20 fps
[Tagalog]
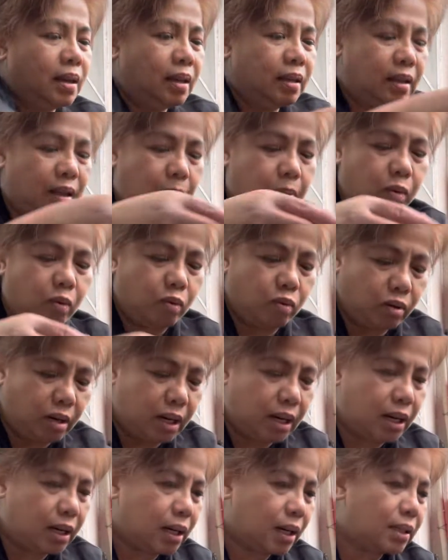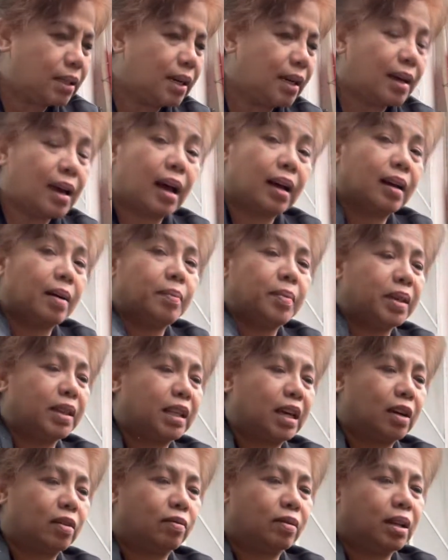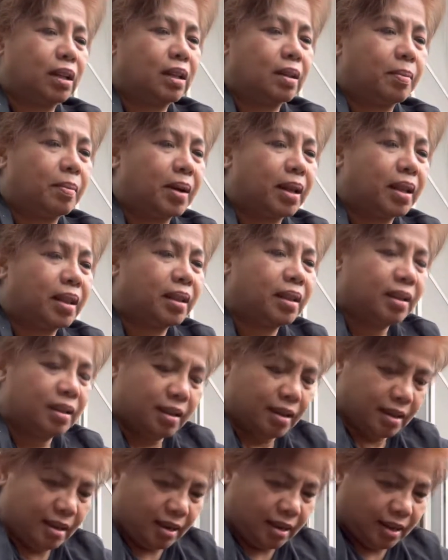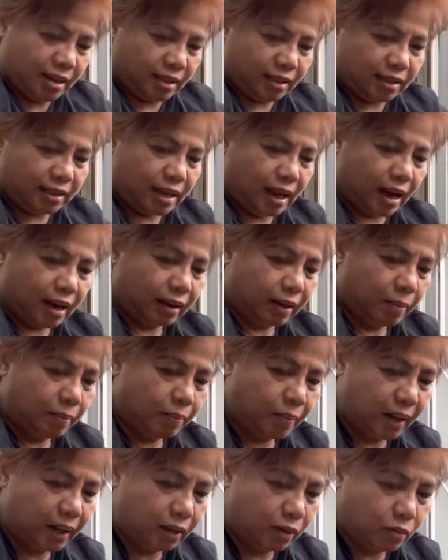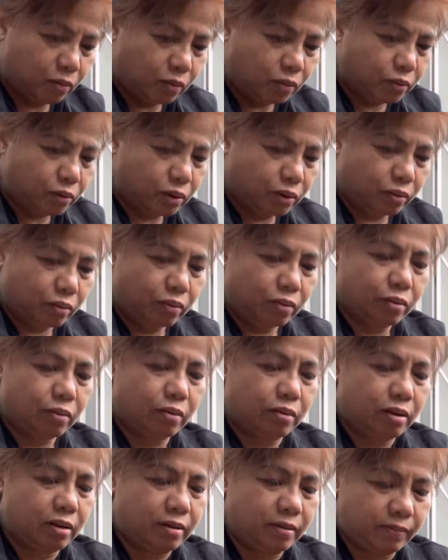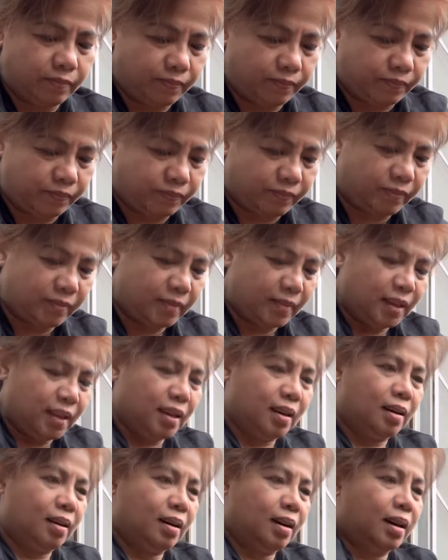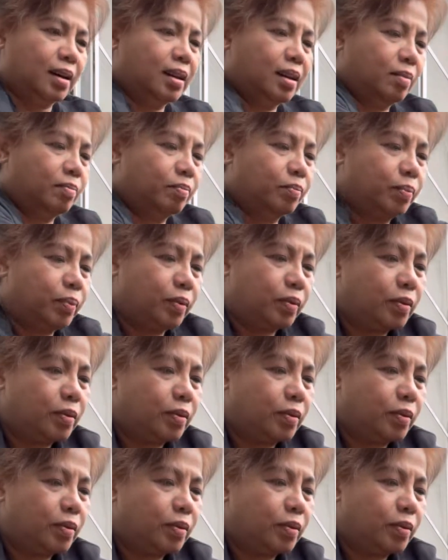na bunga. Kasi gagamitin ko rin naman sa aking pagluluto. Ayan po.